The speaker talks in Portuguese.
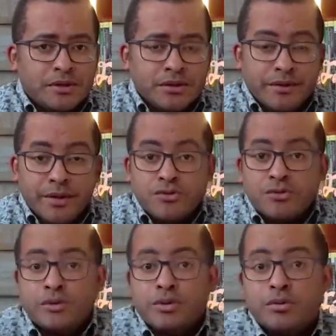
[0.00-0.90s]
não
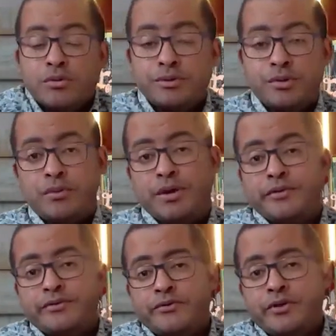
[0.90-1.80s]
só eu continuar a
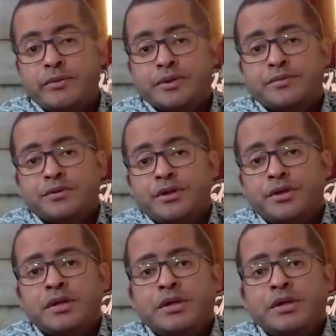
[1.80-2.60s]
viver, mas poder